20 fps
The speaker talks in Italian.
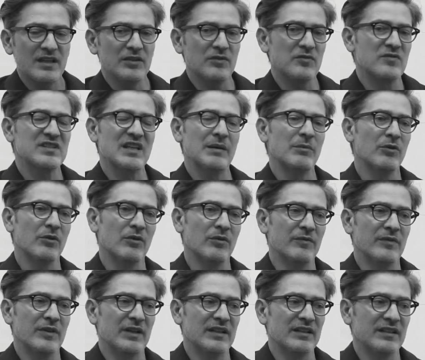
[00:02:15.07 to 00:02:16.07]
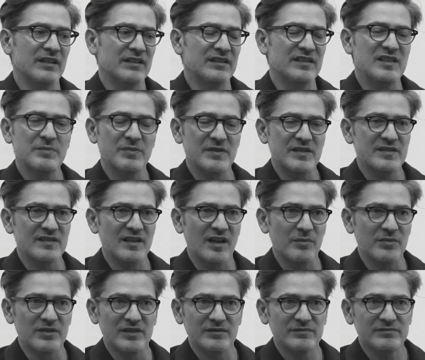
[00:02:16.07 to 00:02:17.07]
Non siamo eh,
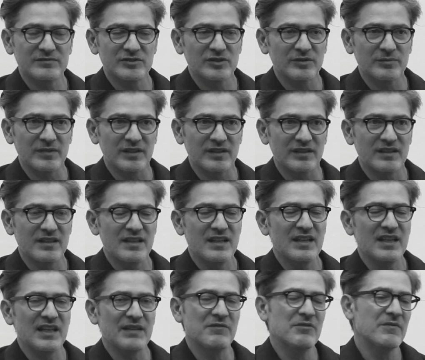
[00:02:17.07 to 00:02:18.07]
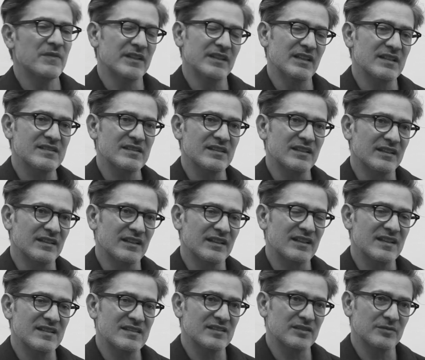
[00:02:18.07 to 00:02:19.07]
indispensabili, insomma, e vive da sé,
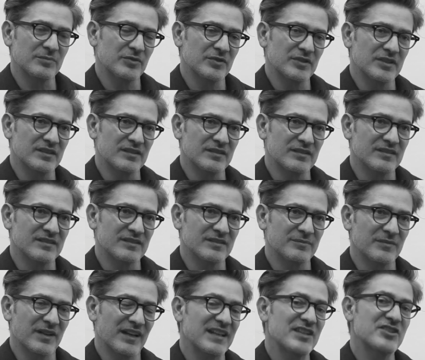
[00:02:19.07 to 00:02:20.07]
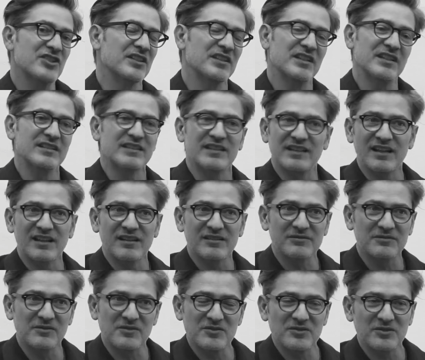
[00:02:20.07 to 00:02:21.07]
anche se poi eh, magari ci
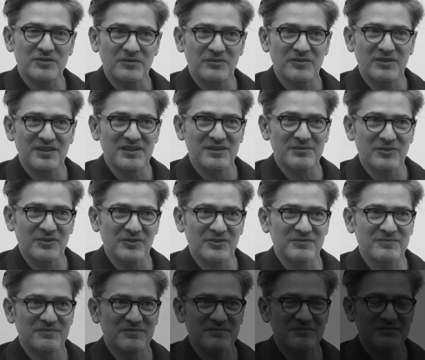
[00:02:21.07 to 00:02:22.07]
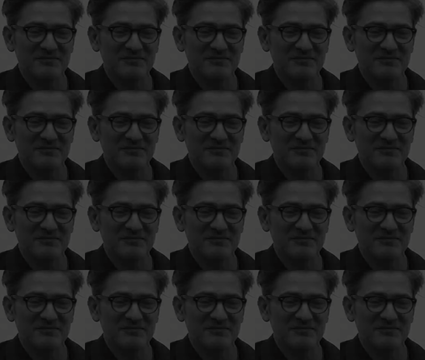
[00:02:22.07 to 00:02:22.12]
annienterà, non so, in qualche modo.